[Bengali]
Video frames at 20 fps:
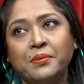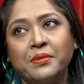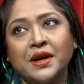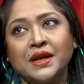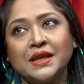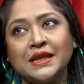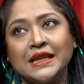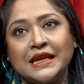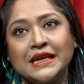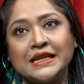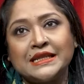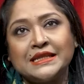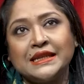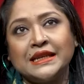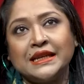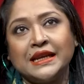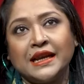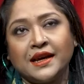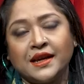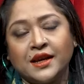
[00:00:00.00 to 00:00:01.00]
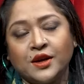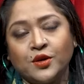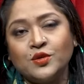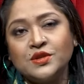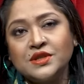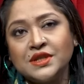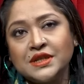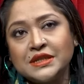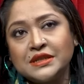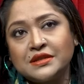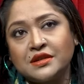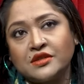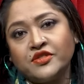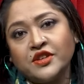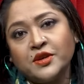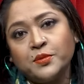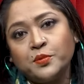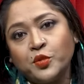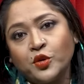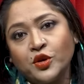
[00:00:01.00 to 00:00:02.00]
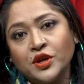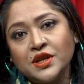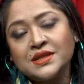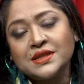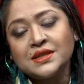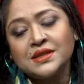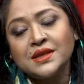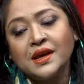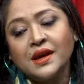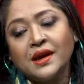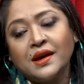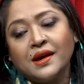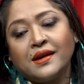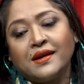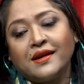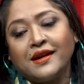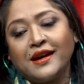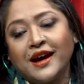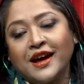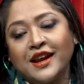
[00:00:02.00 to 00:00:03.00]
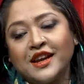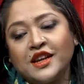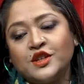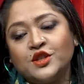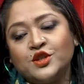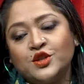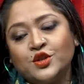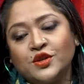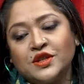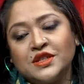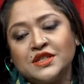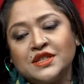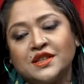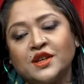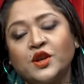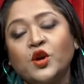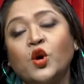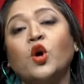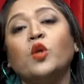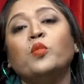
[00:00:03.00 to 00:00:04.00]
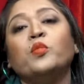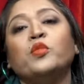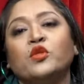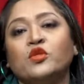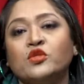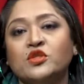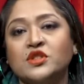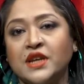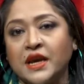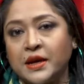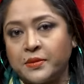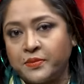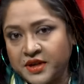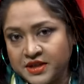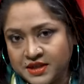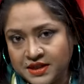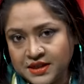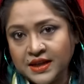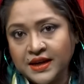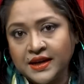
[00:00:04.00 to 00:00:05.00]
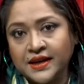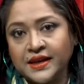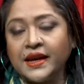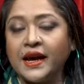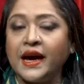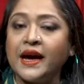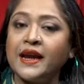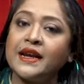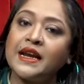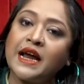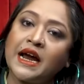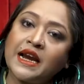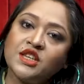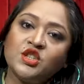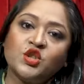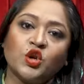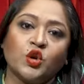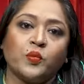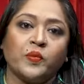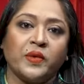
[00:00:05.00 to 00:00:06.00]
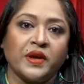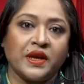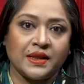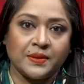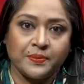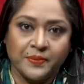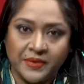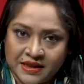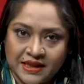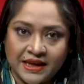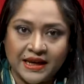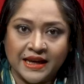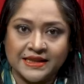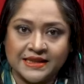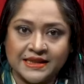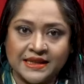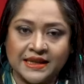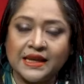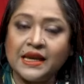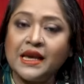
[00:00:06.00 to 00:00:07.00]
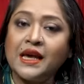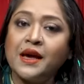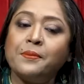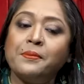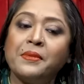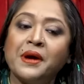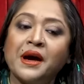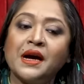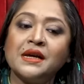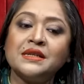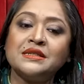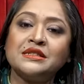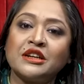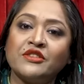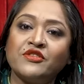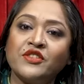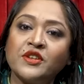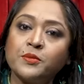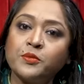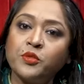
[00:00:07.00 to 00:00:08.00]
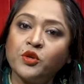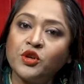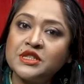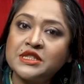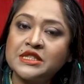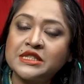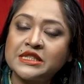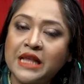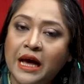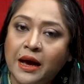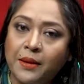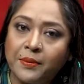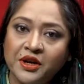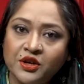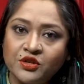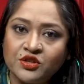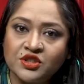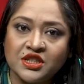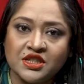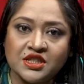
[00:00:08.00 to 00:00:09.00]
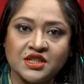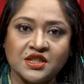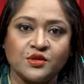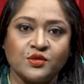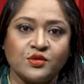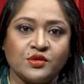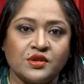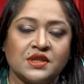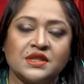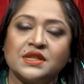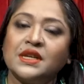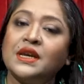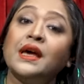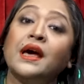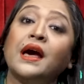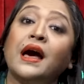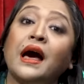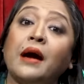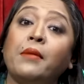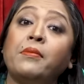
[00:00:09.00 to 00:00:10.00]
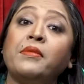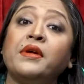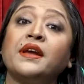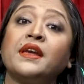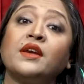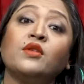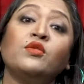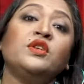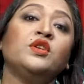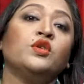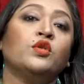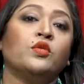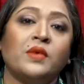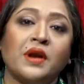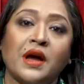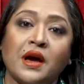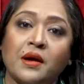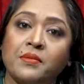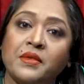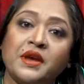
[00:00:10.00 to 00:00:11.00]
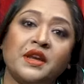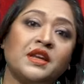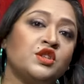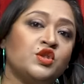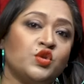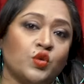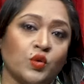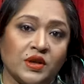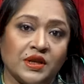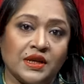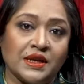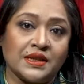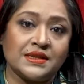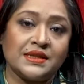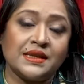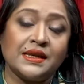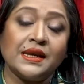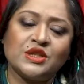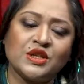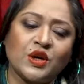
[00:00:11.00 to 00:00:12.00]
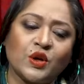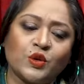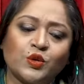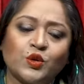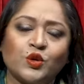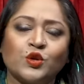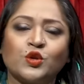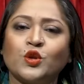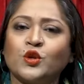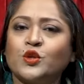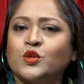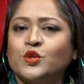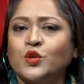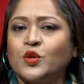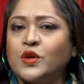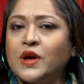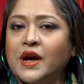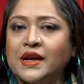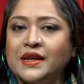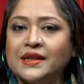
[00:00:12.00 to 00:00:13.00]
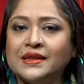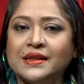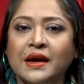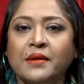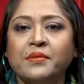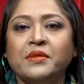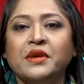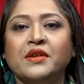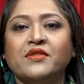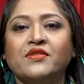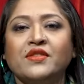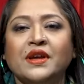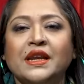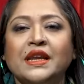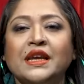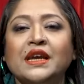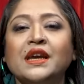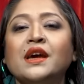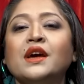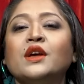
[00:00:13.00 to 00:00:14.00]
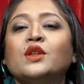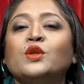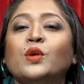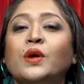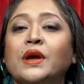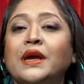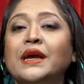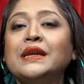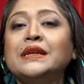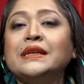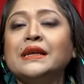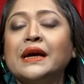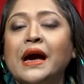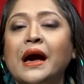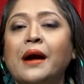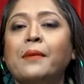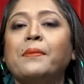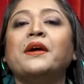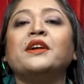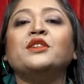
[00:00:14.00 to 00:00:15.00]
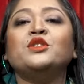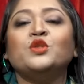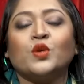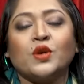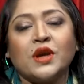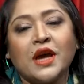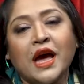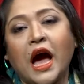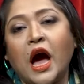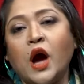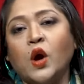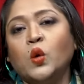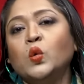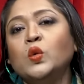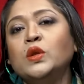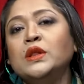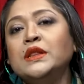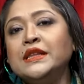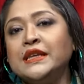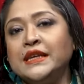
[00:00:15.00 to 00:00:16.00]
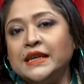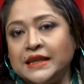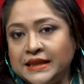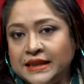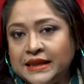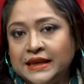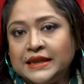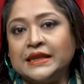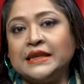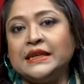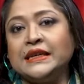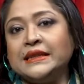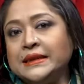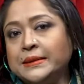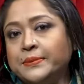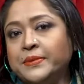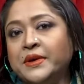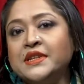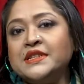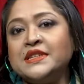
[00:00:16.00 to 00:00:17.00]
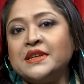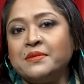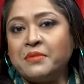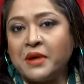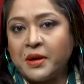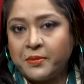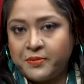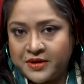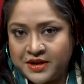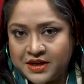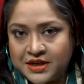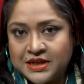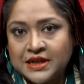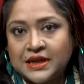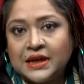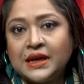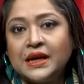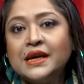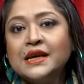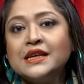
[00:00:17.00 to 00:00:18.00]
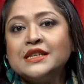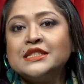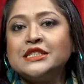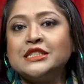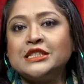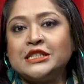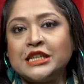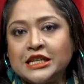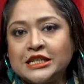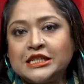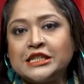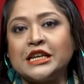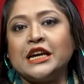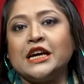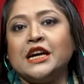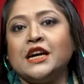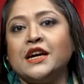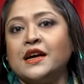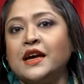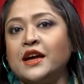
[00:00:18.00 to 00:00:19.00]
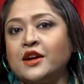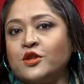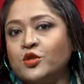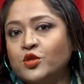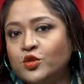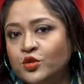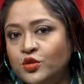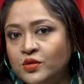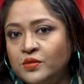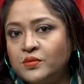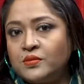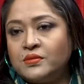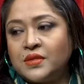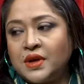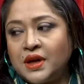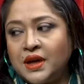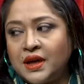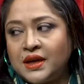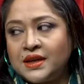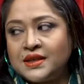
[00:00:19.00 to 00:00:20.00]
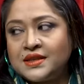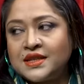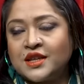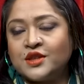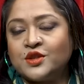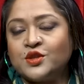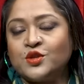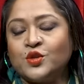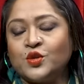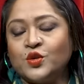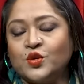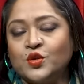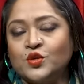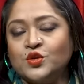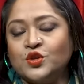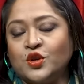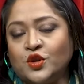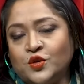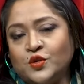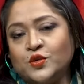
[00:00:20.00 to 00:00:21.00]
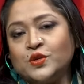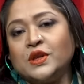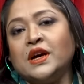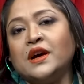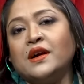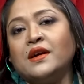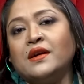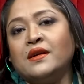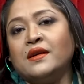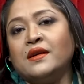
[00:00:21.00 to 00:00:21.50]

আমরা দেখেছি এর আগেও যে ট্রাফিক পুলিশ আরেকজনের সাথে গল্প করছে এক পাশে দাঁড়িয়ে আর গাড়ি জট পেয়ে বেঁধে গেছে বা ট্রাফিক পুলিশ থামানোর চেষ্টা করছে আমরা কেউ নিয়ম না মেনে চলে যাচ্ছি যত্রতত্র গাড়ি থামিয়ে ফেলে তো এটা আবার চোখে আঙুল দিয়ে দেখিয়ে দেবার যে ব্যাপারটা সেটা এখন এই ছাত্র জনতা